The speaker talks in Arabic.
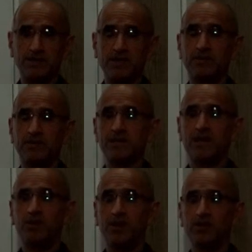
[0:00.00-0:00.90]
الطلبة
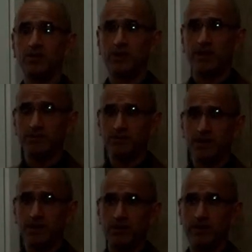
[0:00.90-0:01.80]
السلام عليكم ورحمة
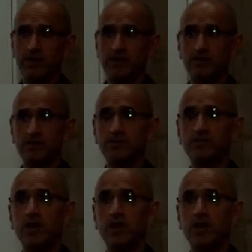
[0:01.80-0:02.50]
الله وبركاته